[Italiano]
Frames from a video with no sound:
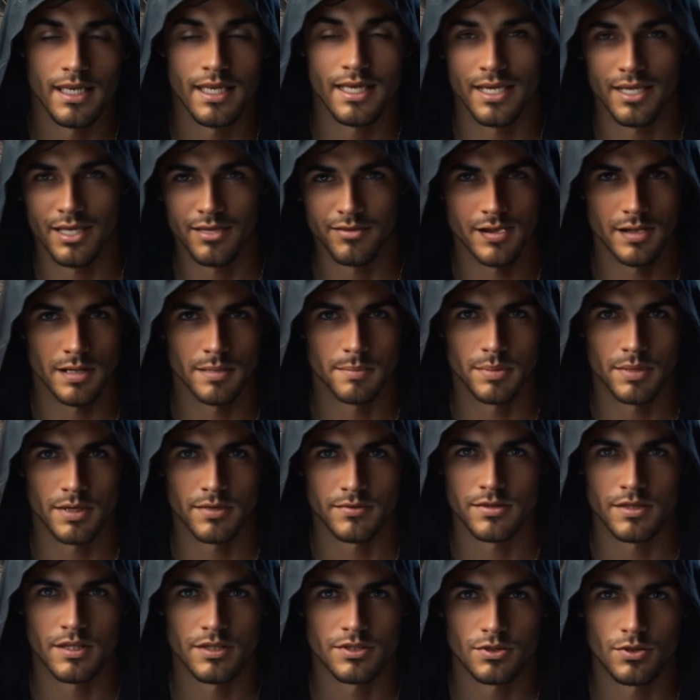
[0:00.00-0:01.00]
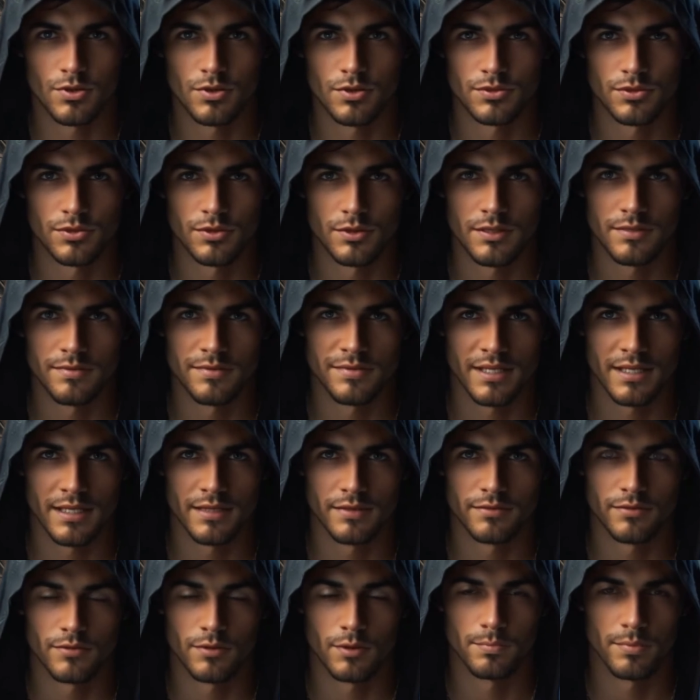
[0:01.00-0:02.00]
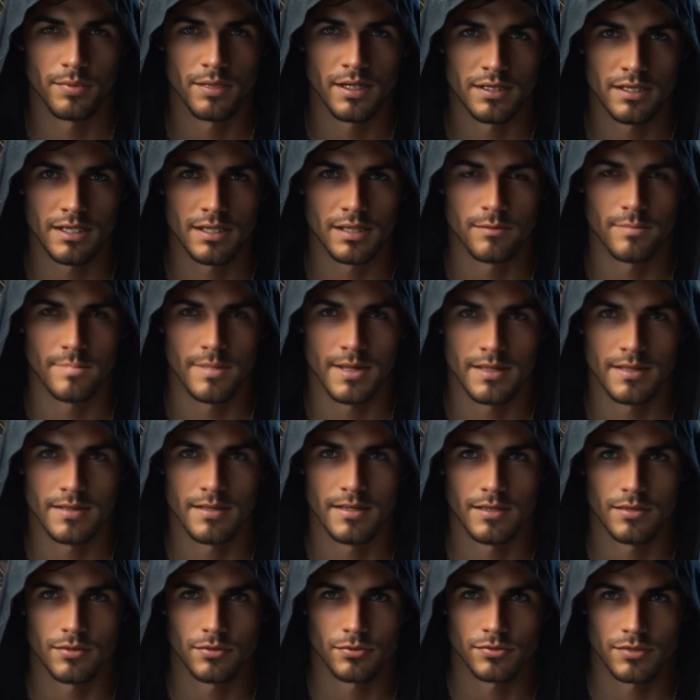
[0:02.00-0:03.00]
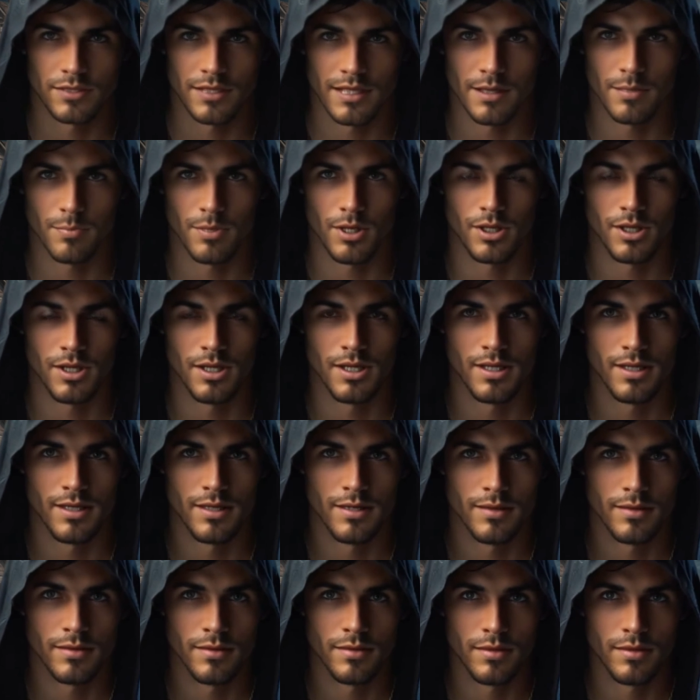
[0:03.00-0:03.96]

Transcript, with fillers: e che avrebbero trascorso lì dentro praticamente tutta la notte.